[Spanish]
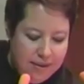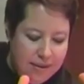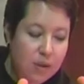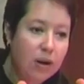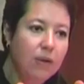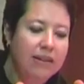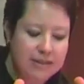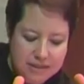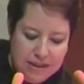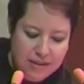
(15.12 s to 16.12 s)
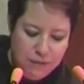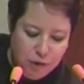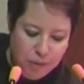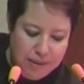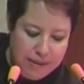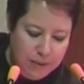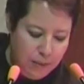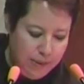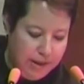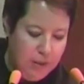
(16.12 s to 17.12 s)
De acuerdo al tercer informe del
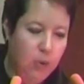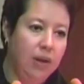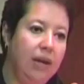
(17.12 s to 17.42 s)
gobernador